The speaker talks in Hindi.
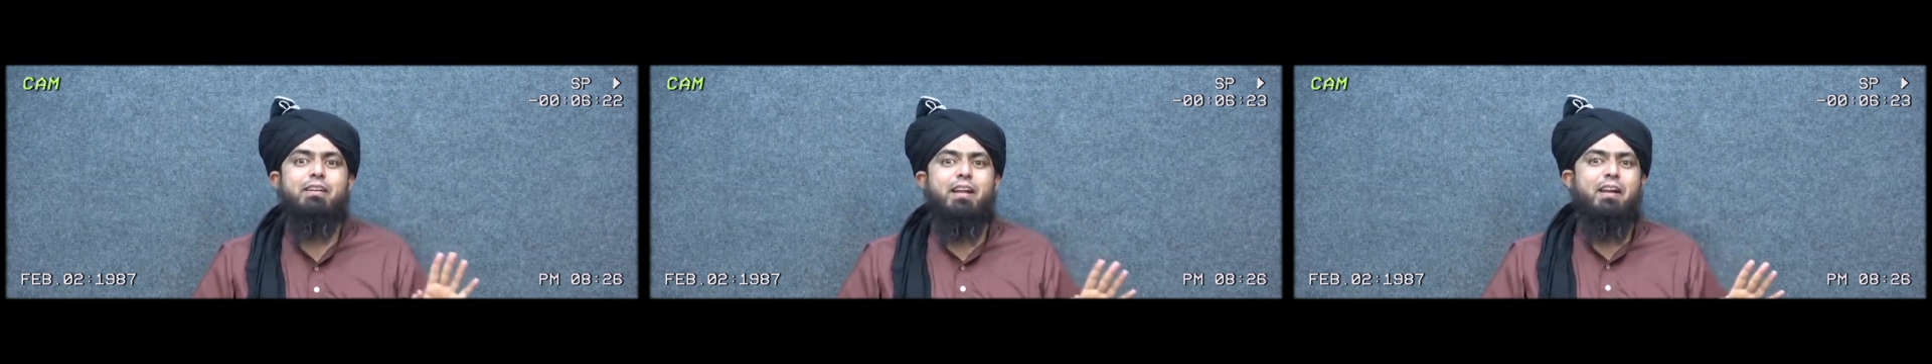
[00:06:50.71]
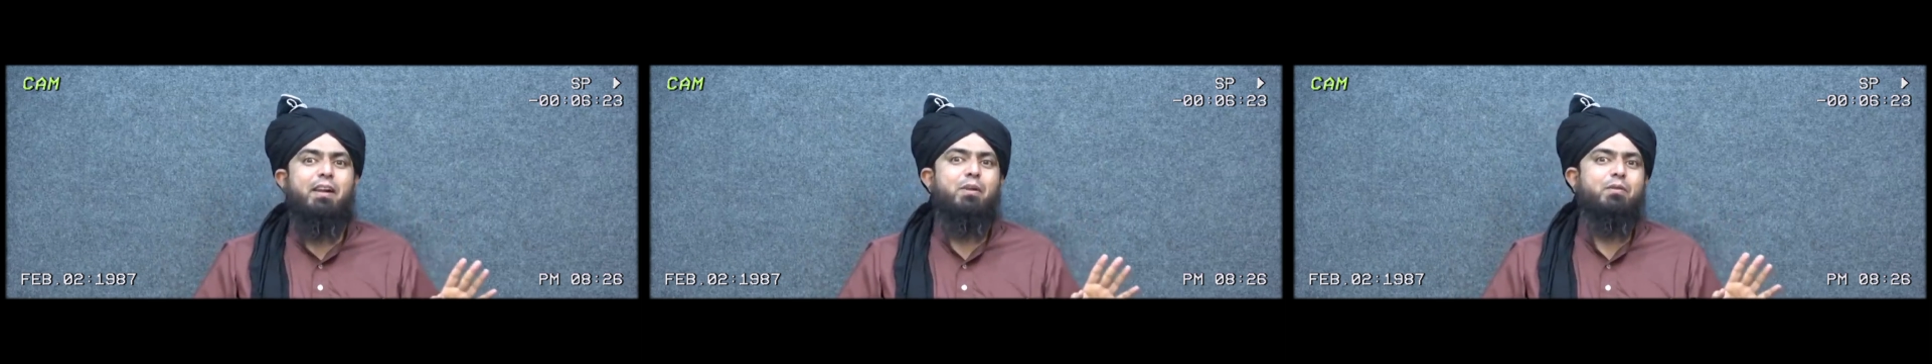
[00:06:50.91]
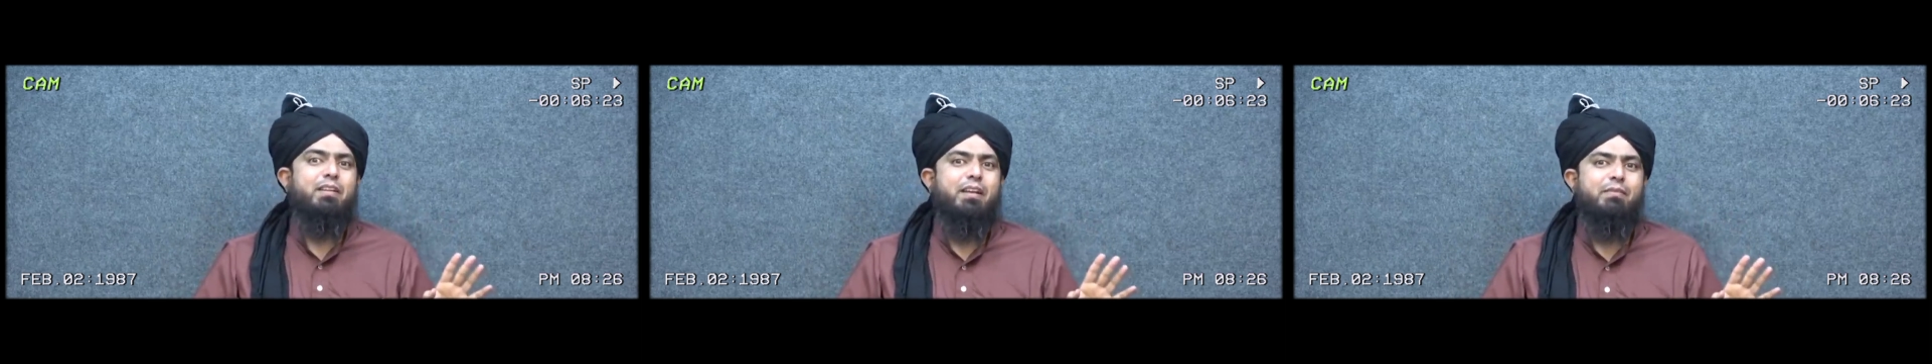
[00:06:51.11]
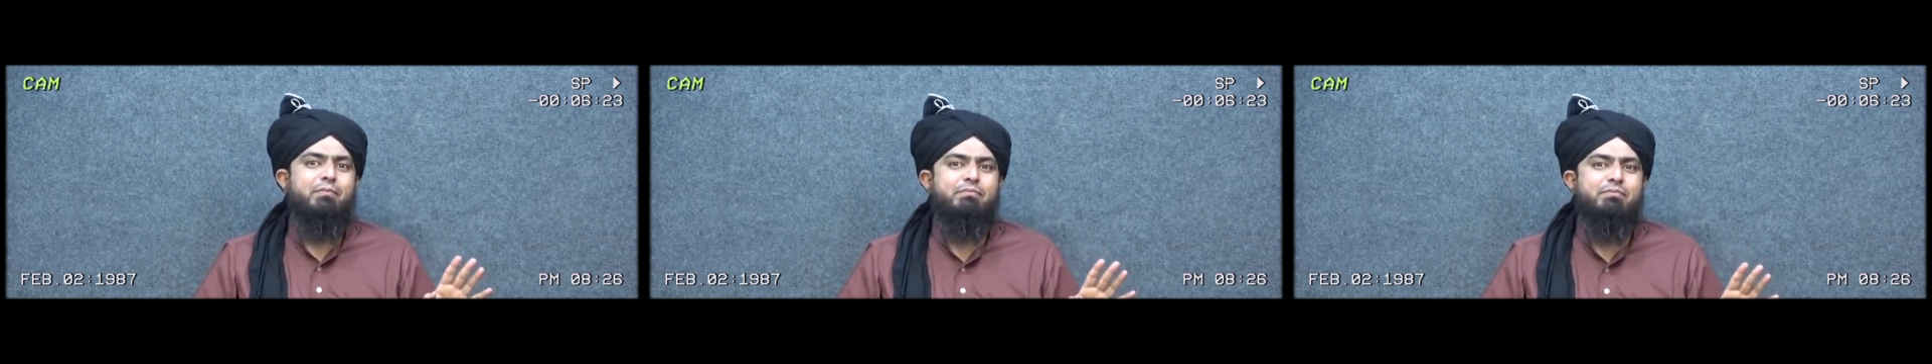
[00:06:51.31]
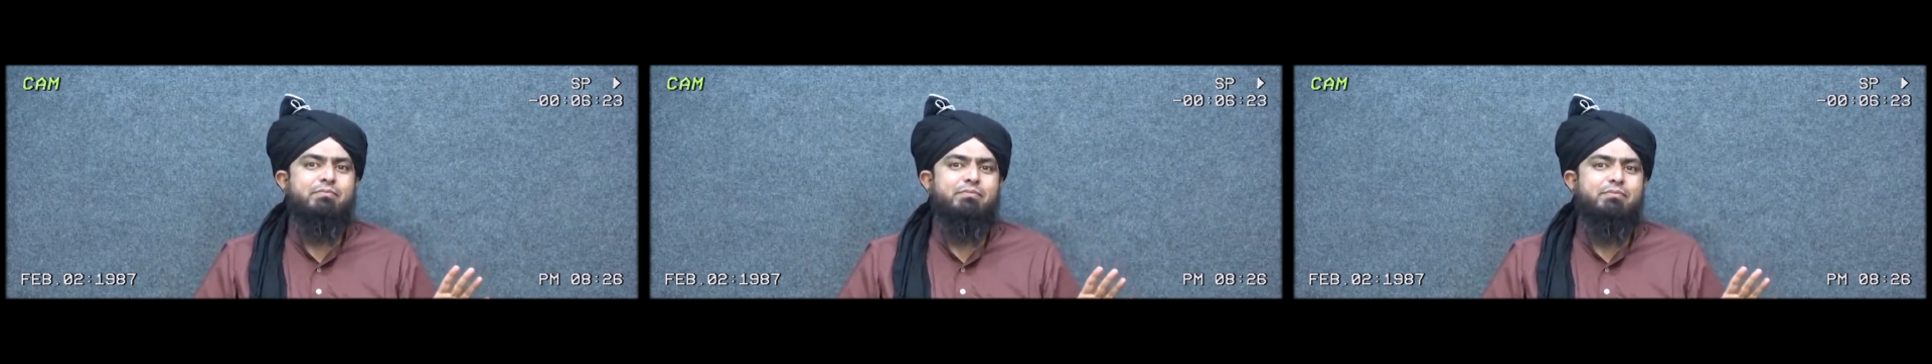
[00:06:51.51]
से डर रहे होते हैं
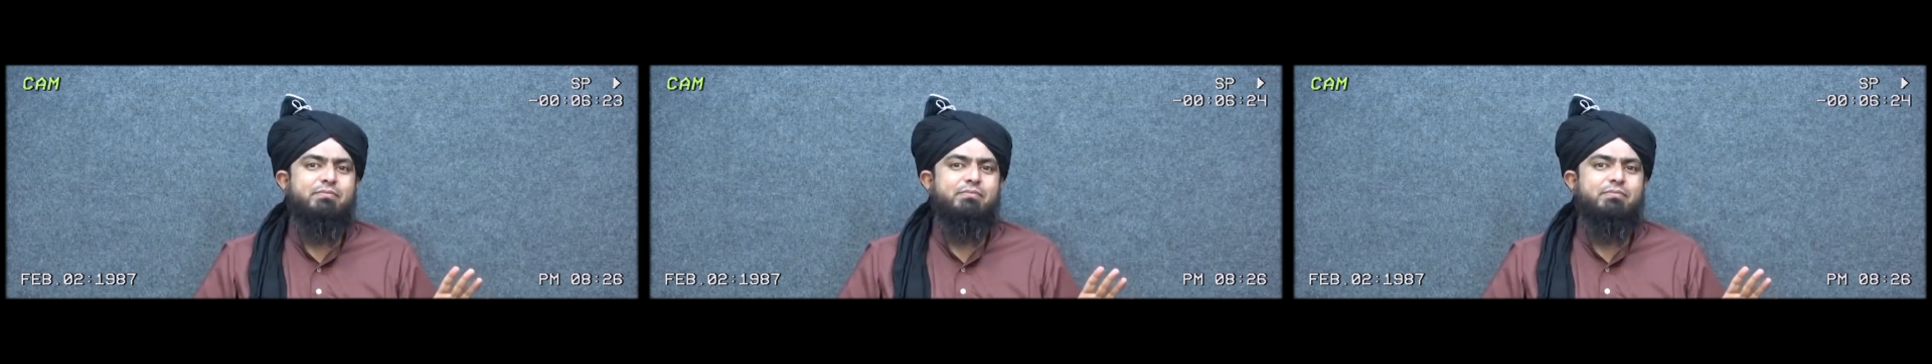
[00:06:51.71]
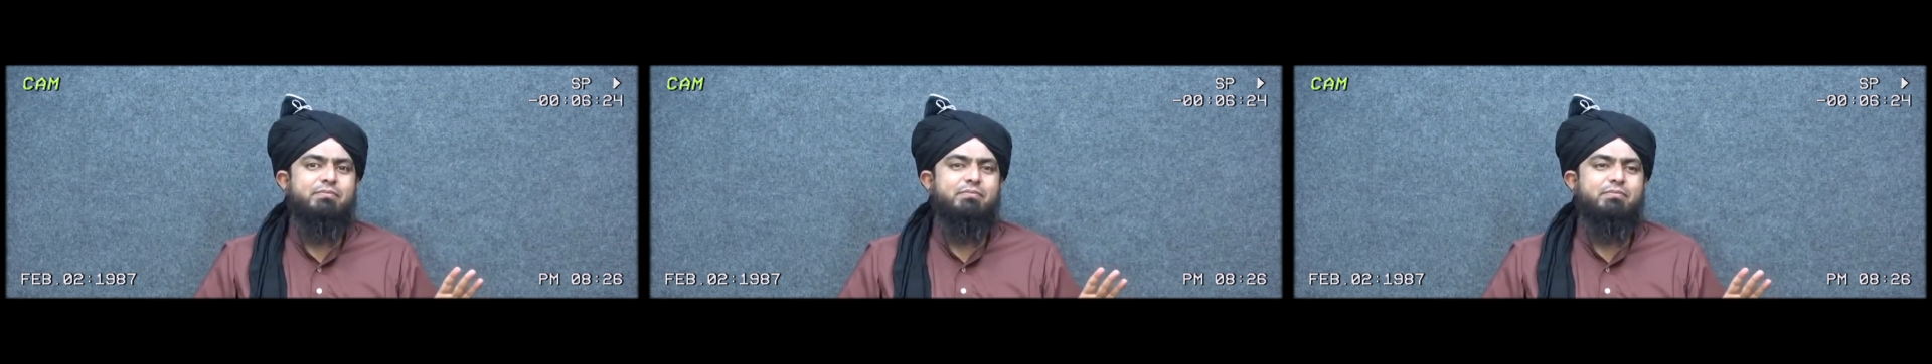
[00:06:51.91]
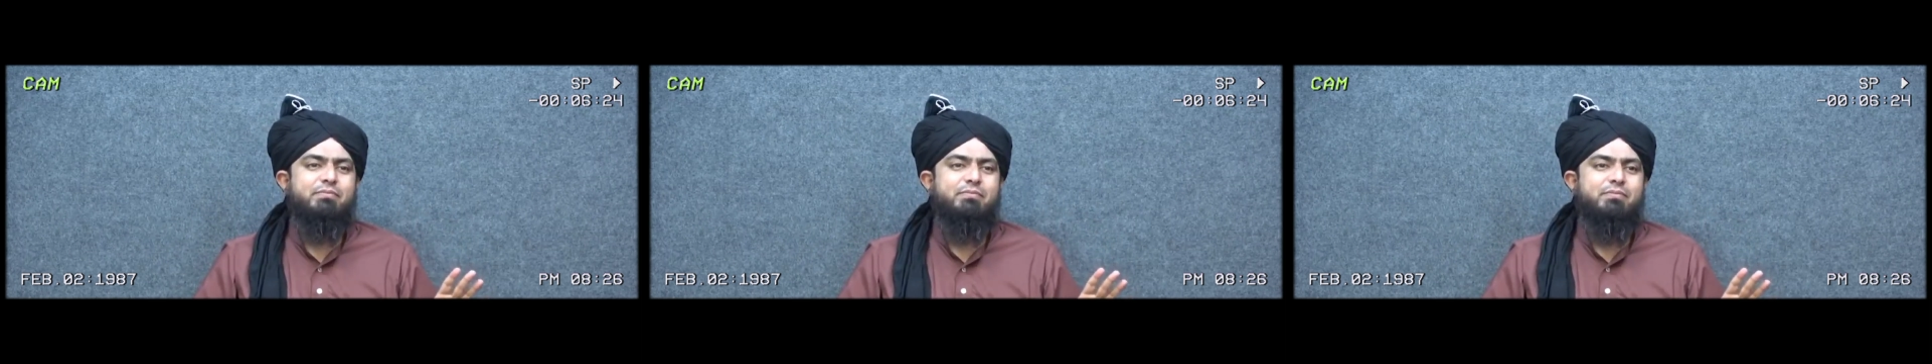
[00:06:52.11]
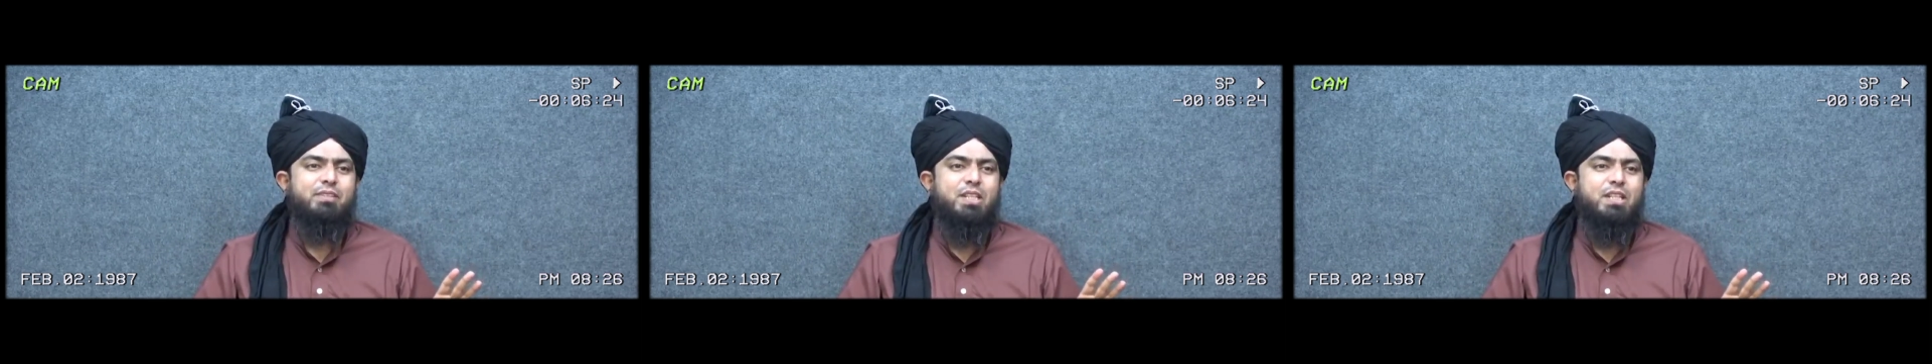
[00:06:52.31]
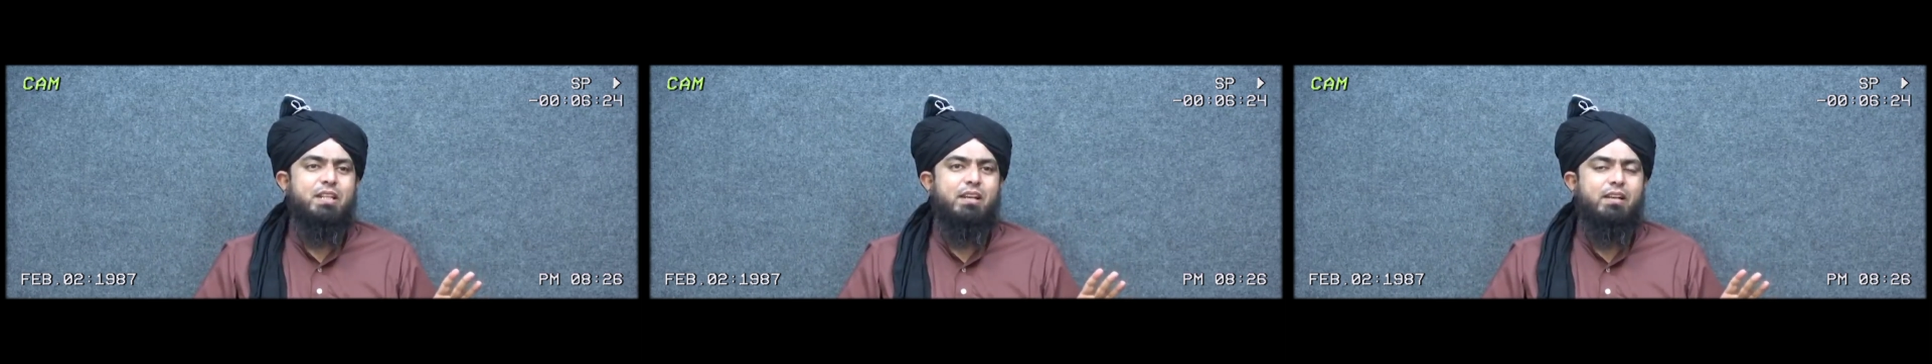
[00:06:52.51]

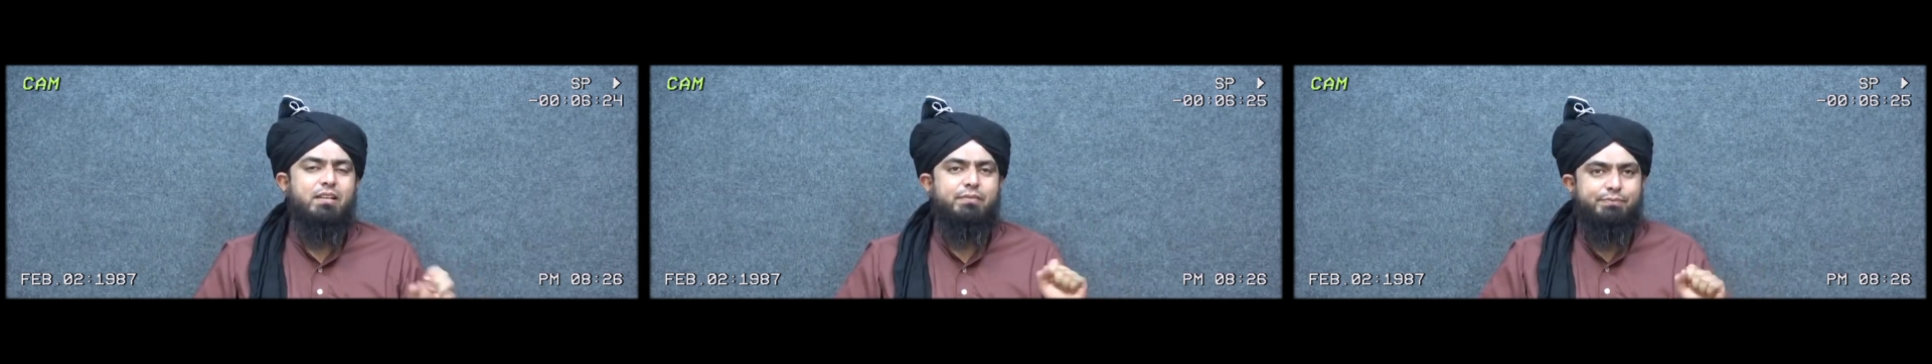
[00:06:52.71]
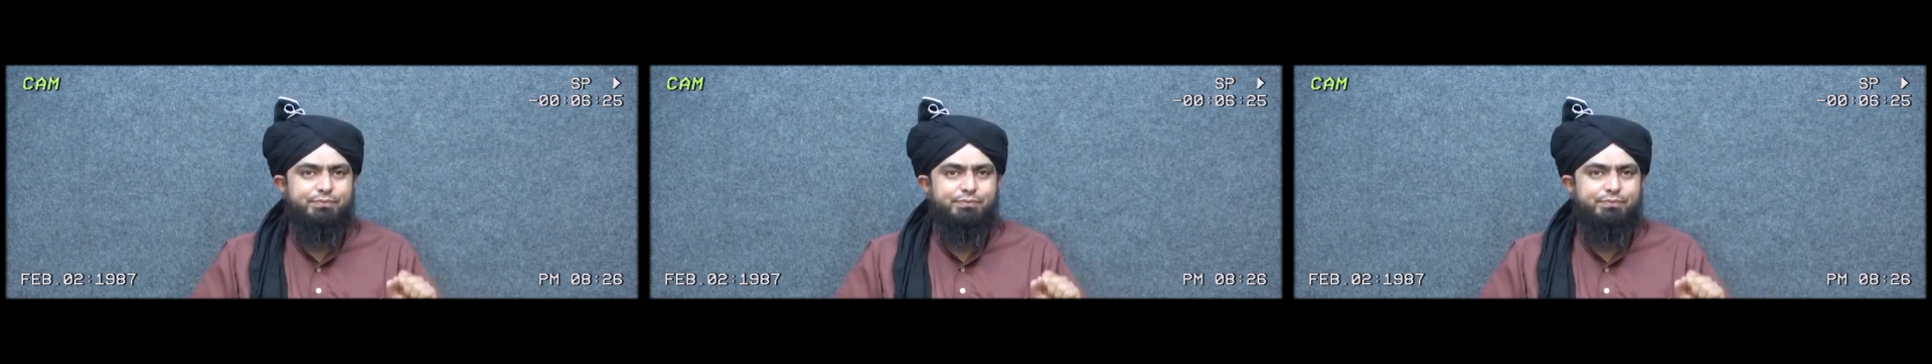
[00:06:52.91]
ठीक है